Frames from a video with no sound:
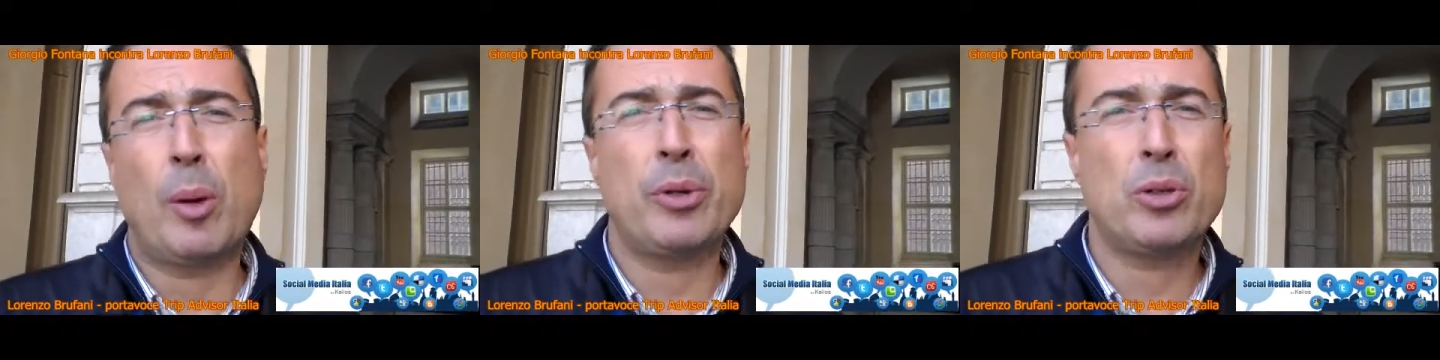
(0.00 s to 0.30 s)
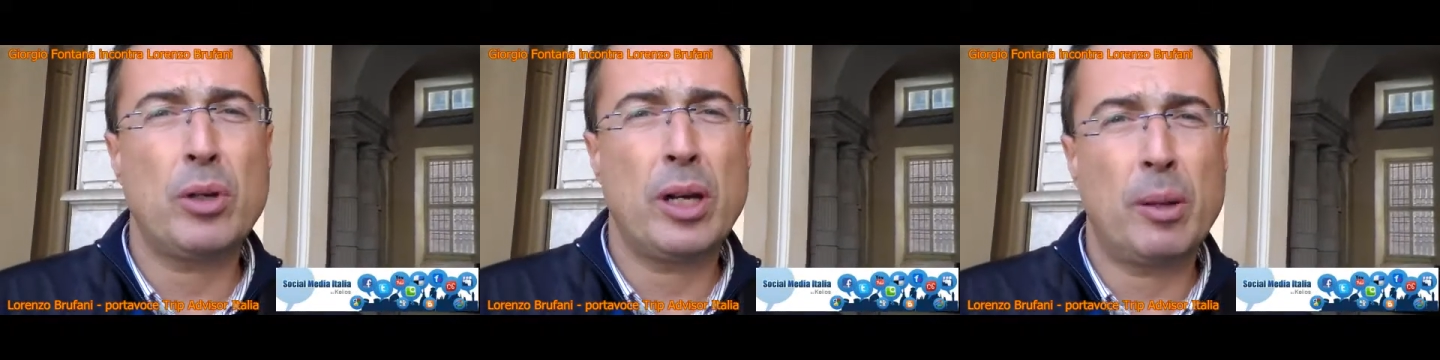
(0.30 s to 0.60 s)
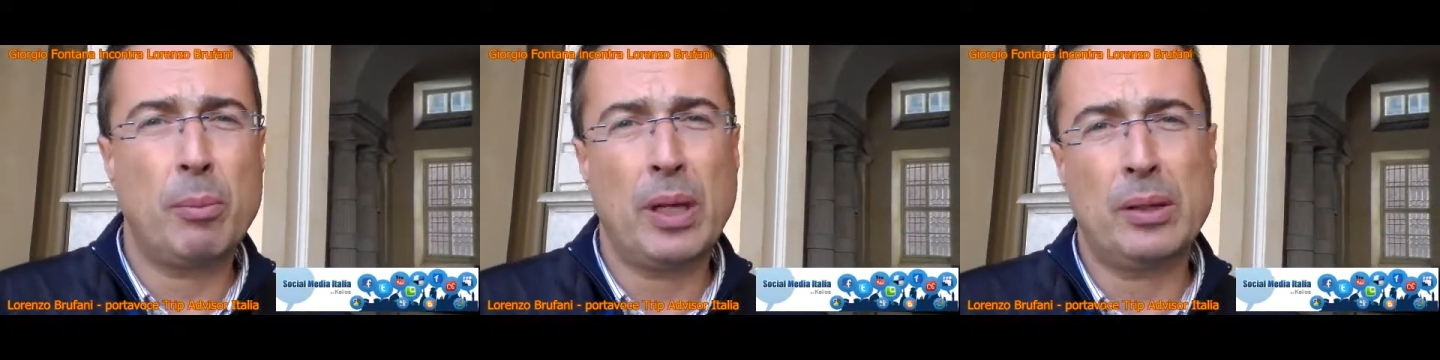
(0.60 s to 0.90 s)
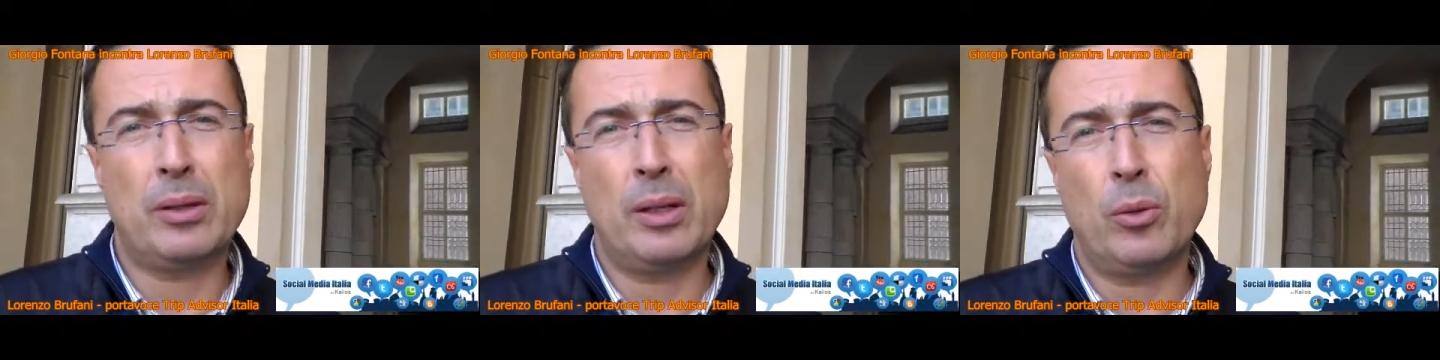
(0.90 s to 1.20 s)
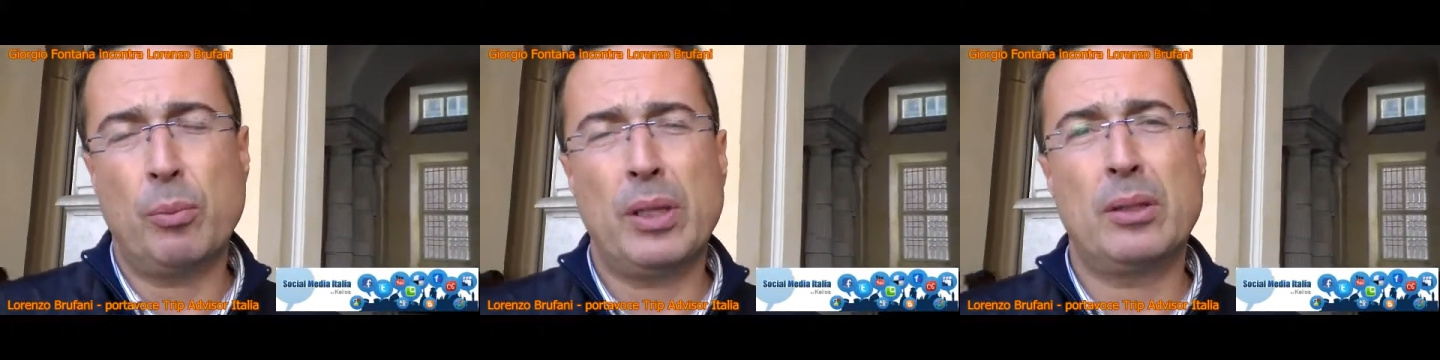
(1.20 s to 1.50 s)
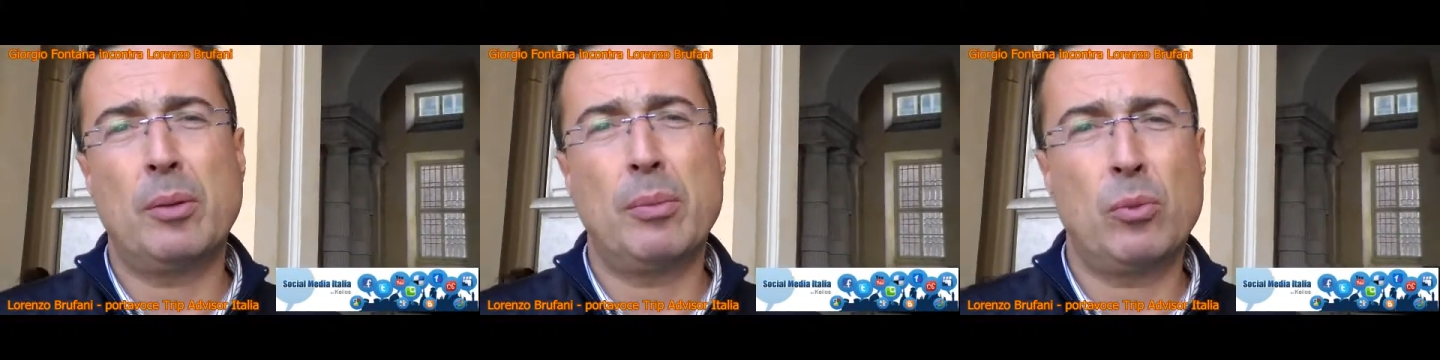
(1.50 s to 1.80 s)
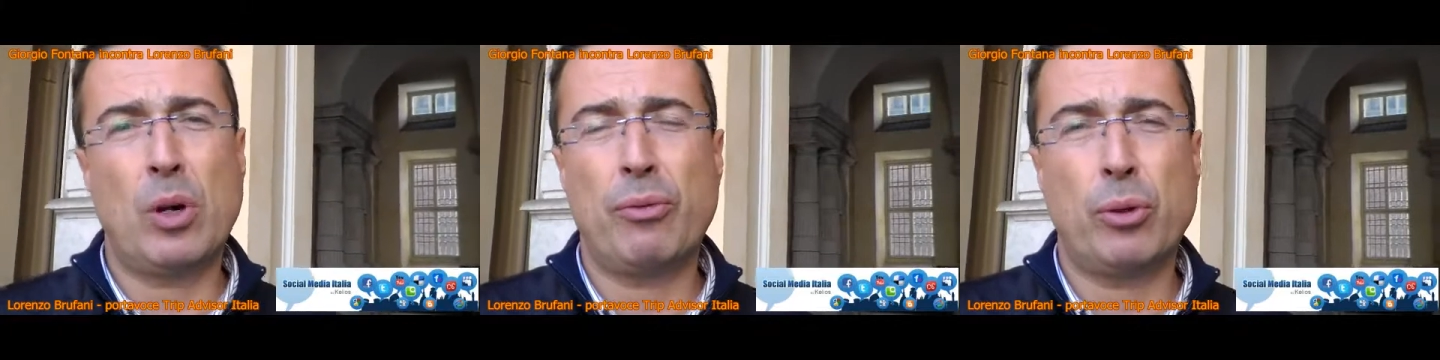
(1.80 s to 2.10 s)
Una persona che mette, non mette
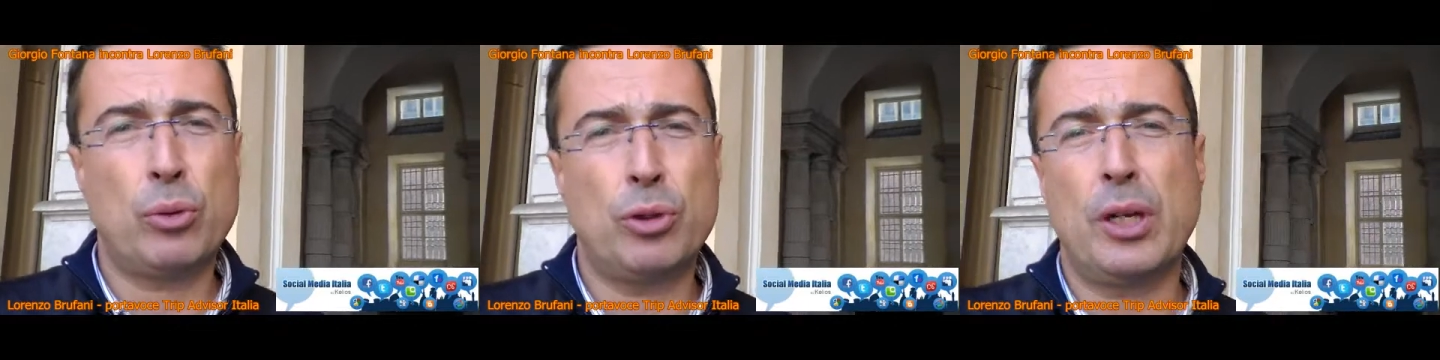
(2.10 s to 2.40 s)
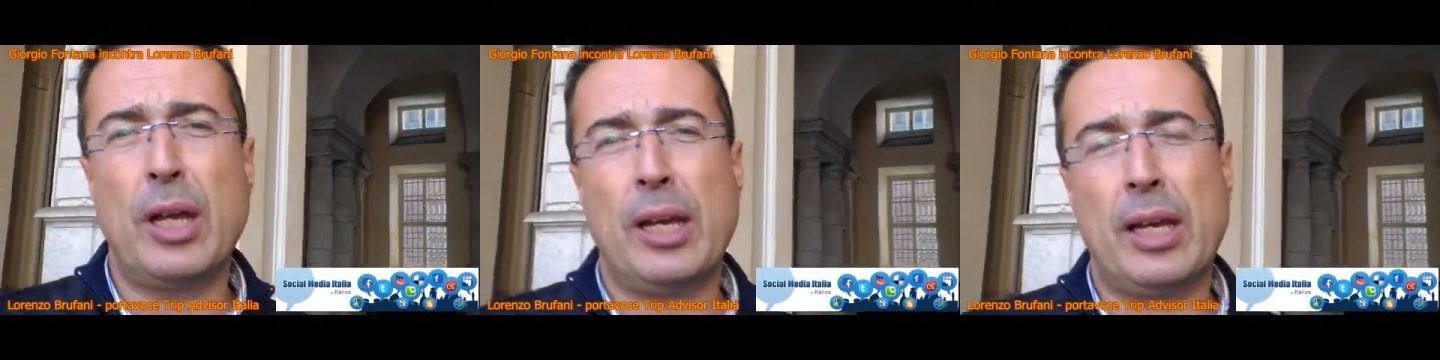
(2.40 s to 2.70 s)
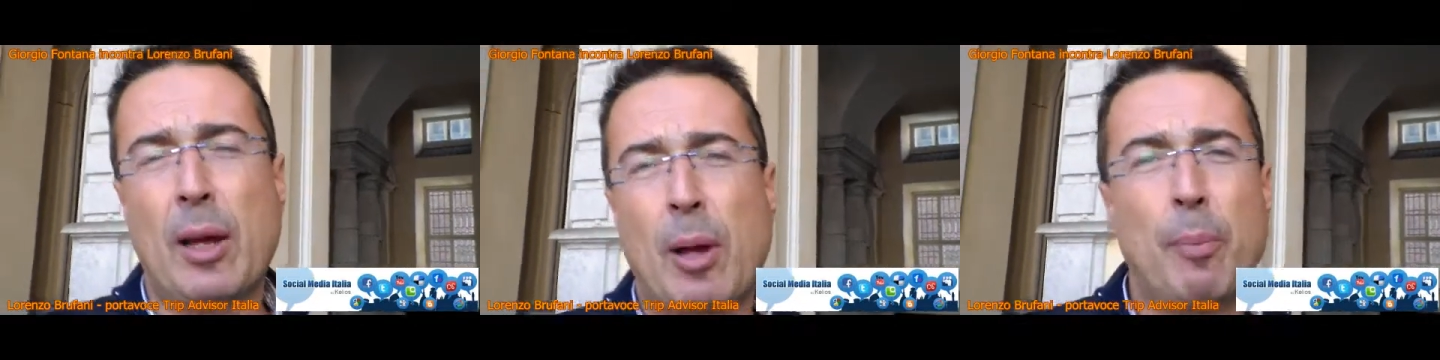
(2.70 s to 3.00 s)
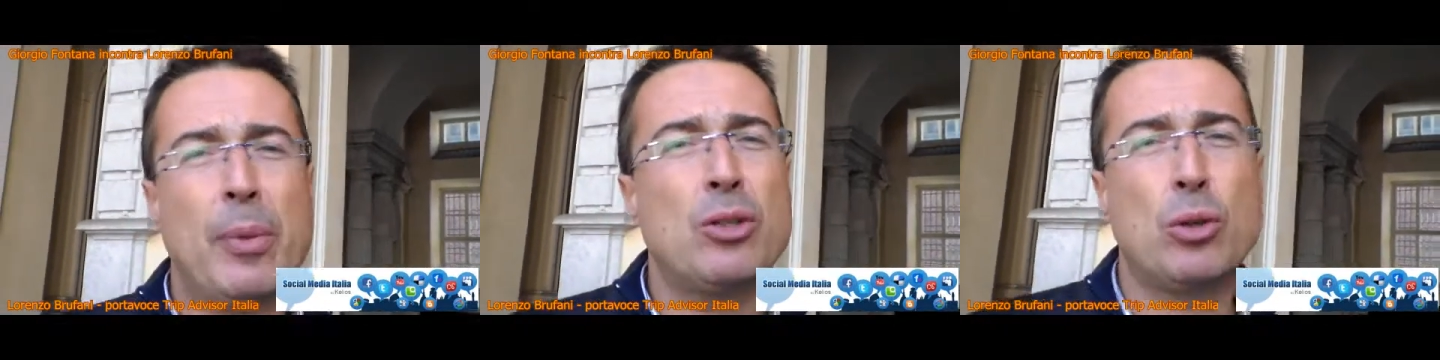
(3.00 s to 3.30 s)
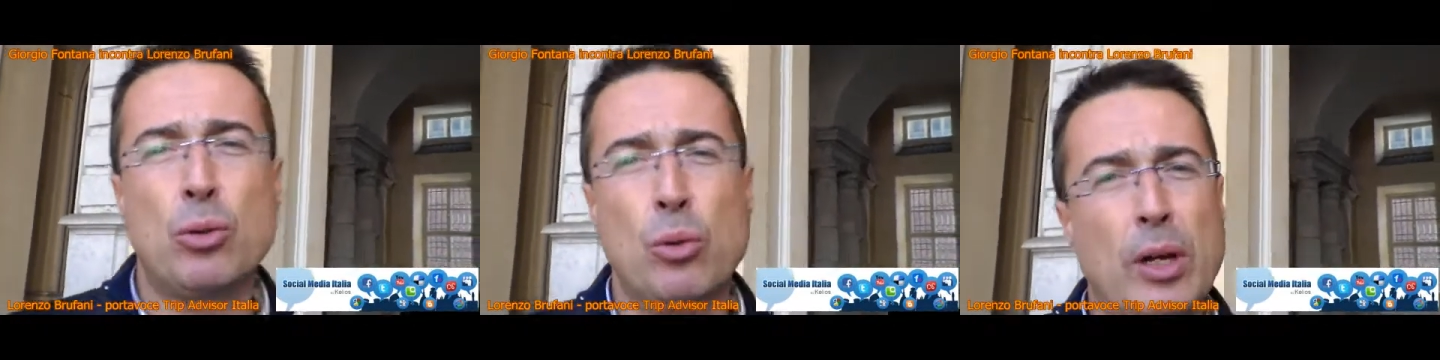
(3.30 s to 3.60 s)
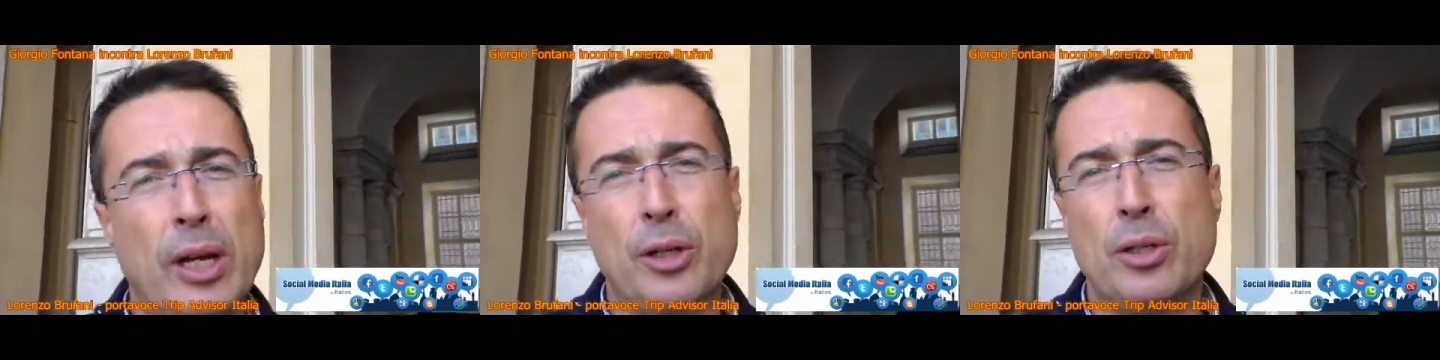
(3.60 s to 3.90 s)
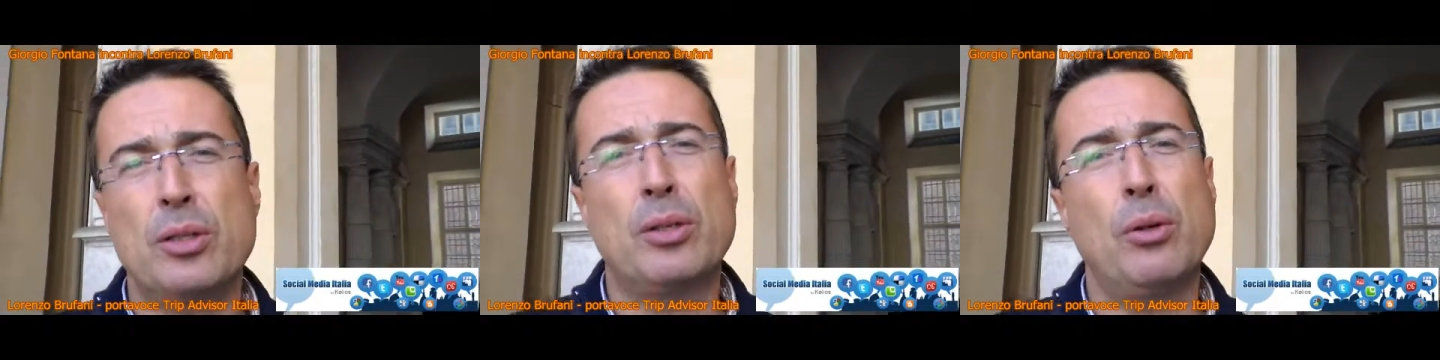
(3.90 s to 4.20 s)
una foto generica, ha messo solo una
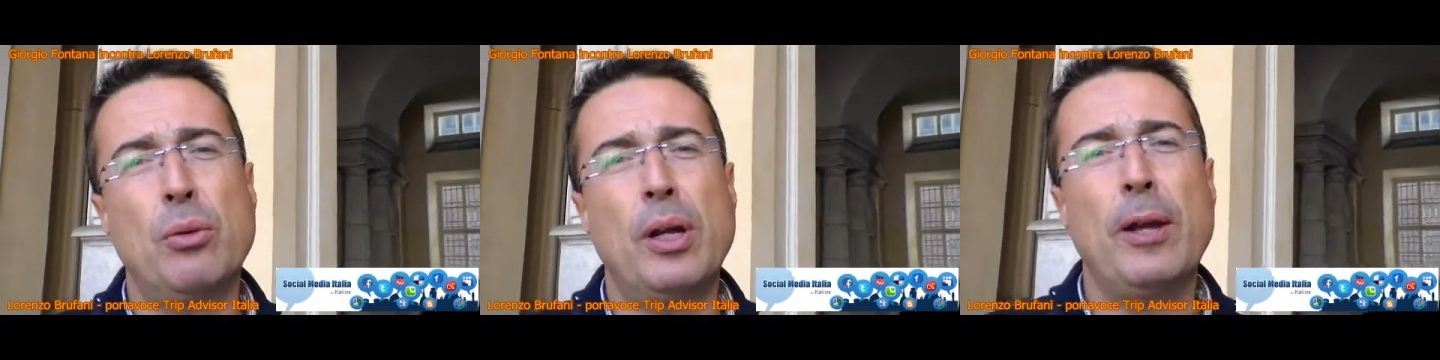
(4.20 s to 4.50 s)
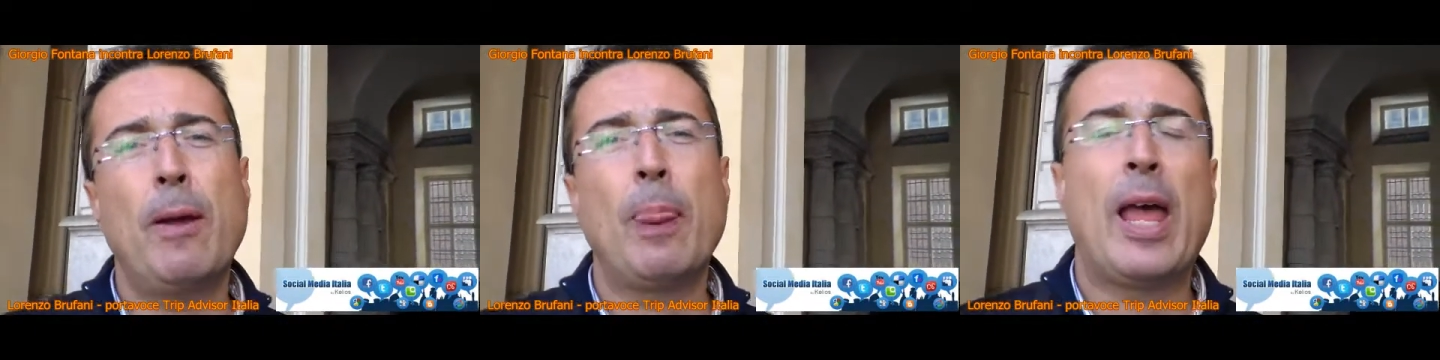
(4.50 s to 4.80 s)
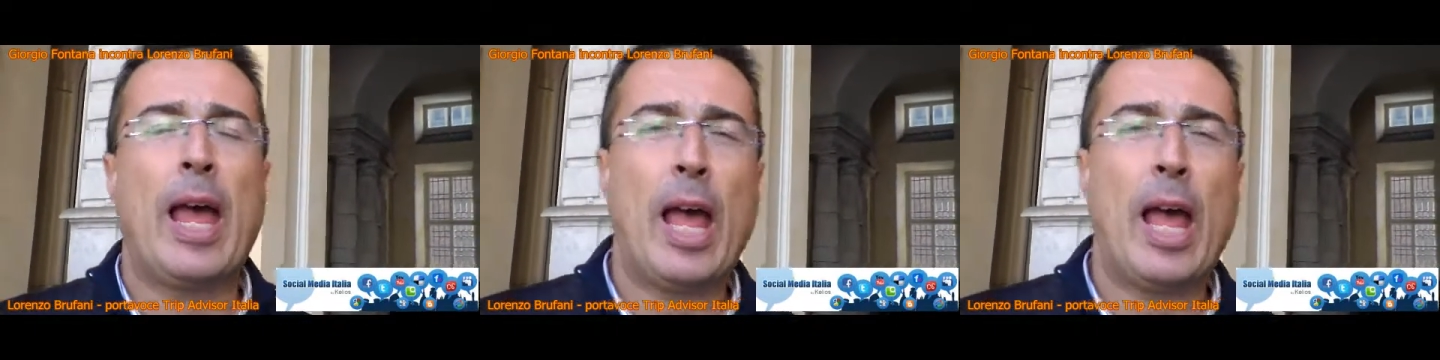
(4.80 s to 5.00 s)
recensione,